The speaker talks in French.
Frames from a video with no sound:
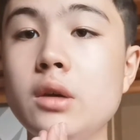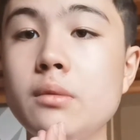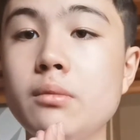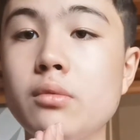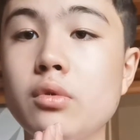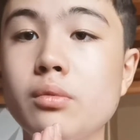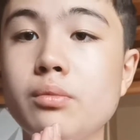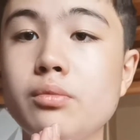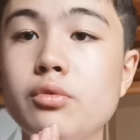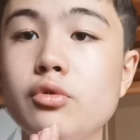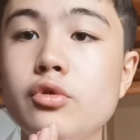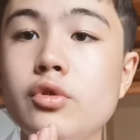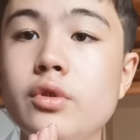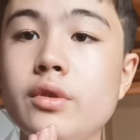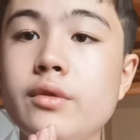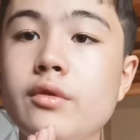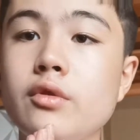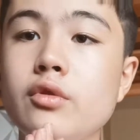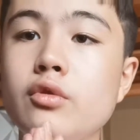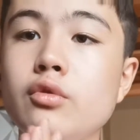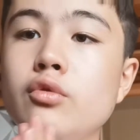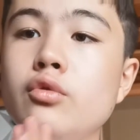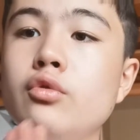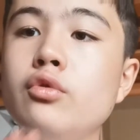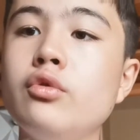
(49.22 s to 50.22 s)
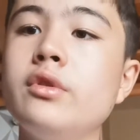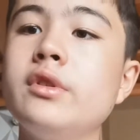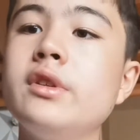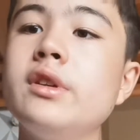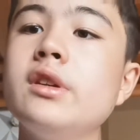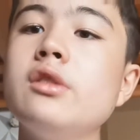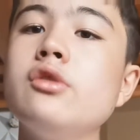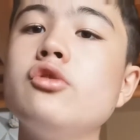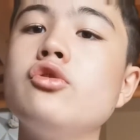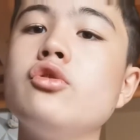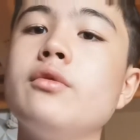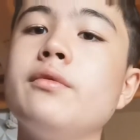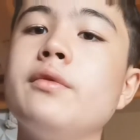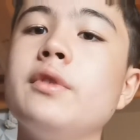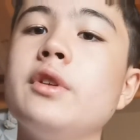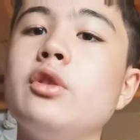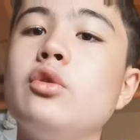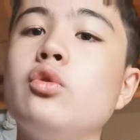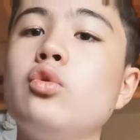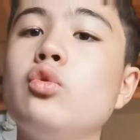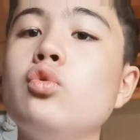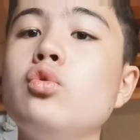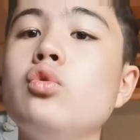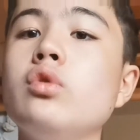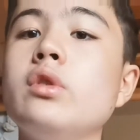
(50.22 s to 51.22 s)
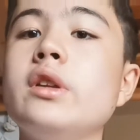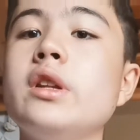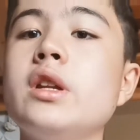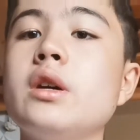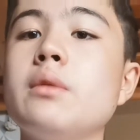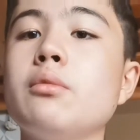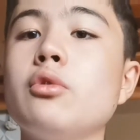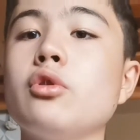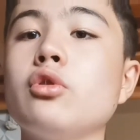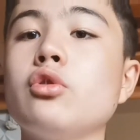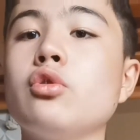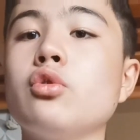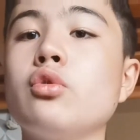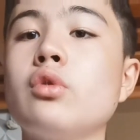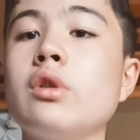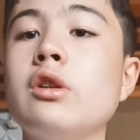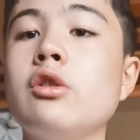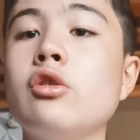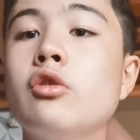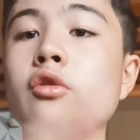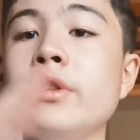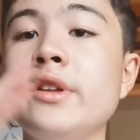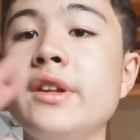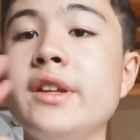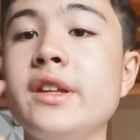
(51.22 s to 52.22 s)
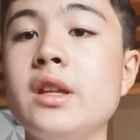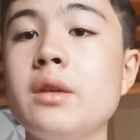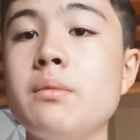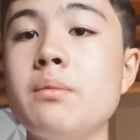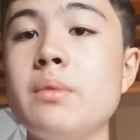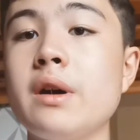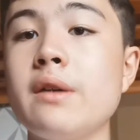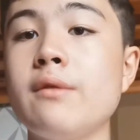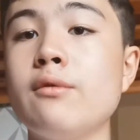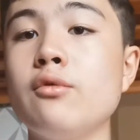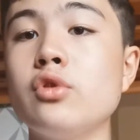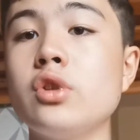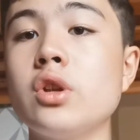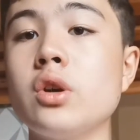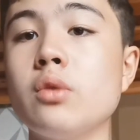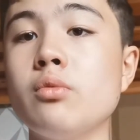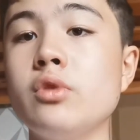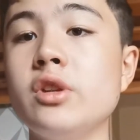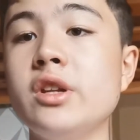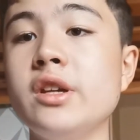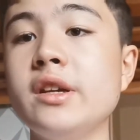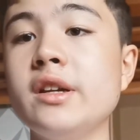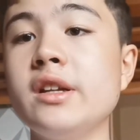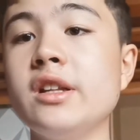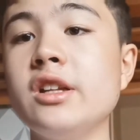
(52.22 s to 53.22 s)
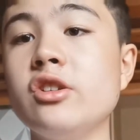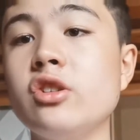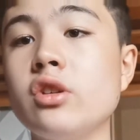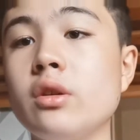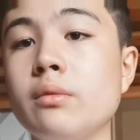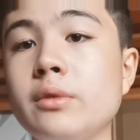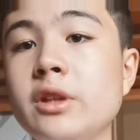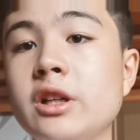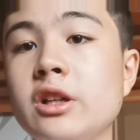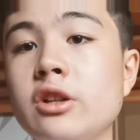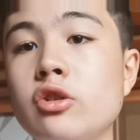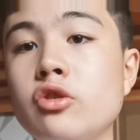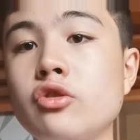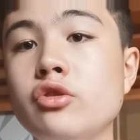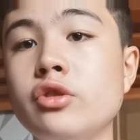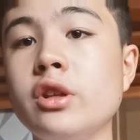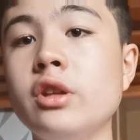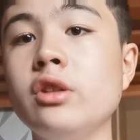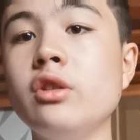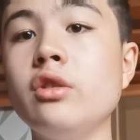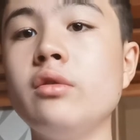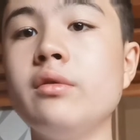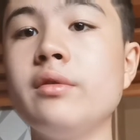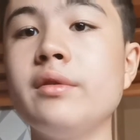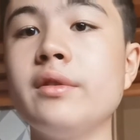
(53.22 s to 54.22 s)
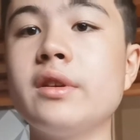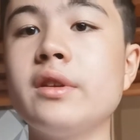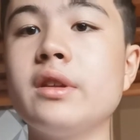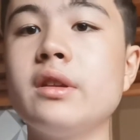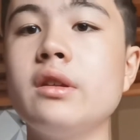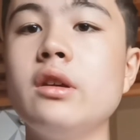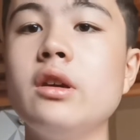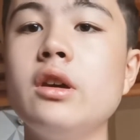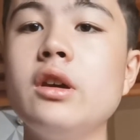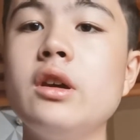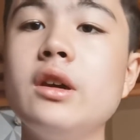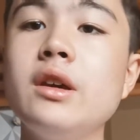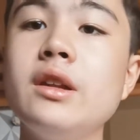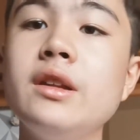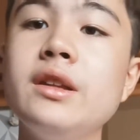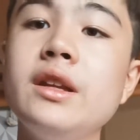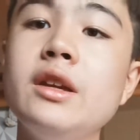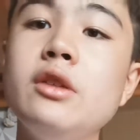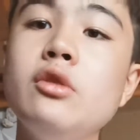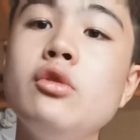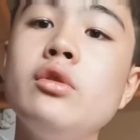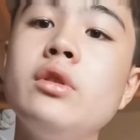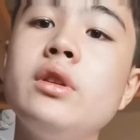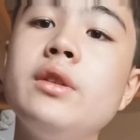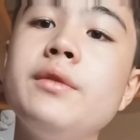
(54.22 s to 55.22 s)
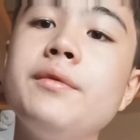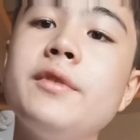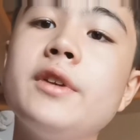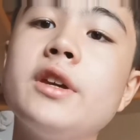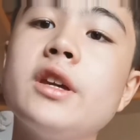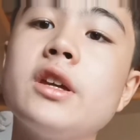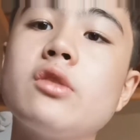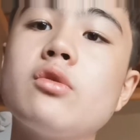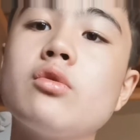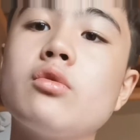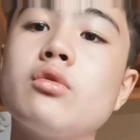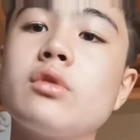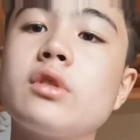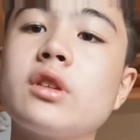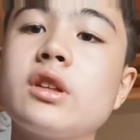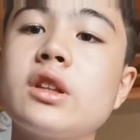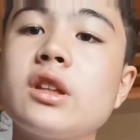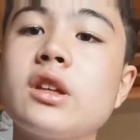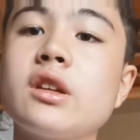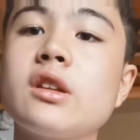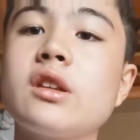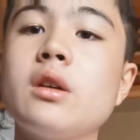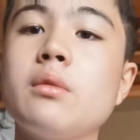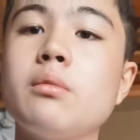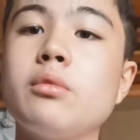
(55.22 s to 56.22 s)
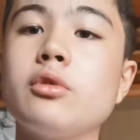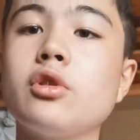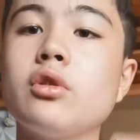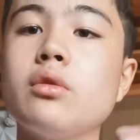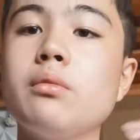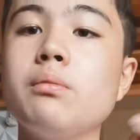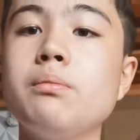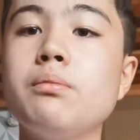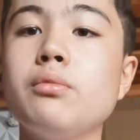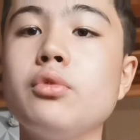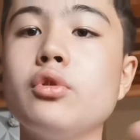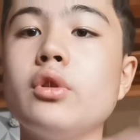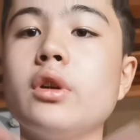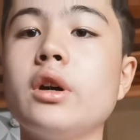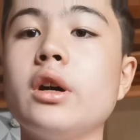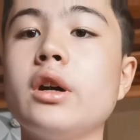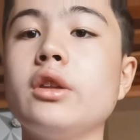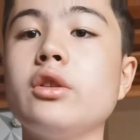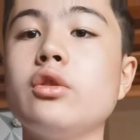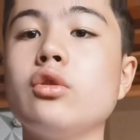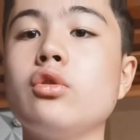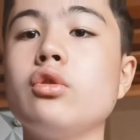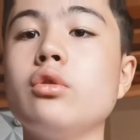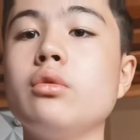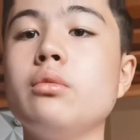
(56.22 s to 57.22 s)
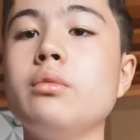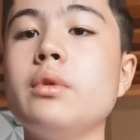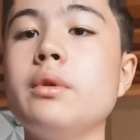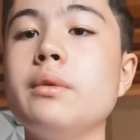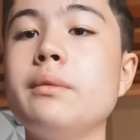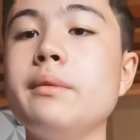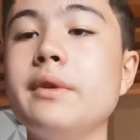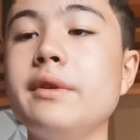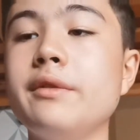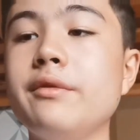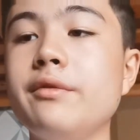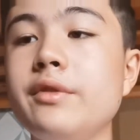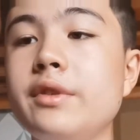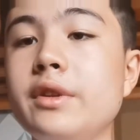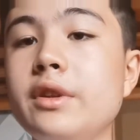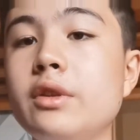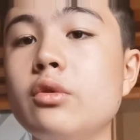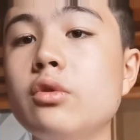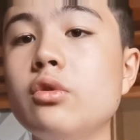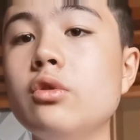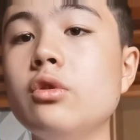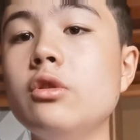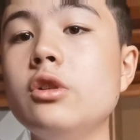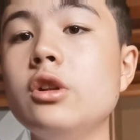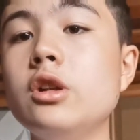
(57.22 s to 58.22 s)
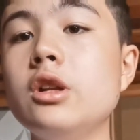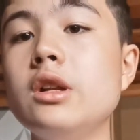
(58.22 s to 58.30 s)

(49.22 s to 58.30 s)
Pour plus de vidéos du style, je fais tout et n'importe quoi. Alors n'hésitez pas à vous abonner, cliquez sur la petite cloche des notifications des notifications très très importantes pour ne rater aucune de mes vidéos.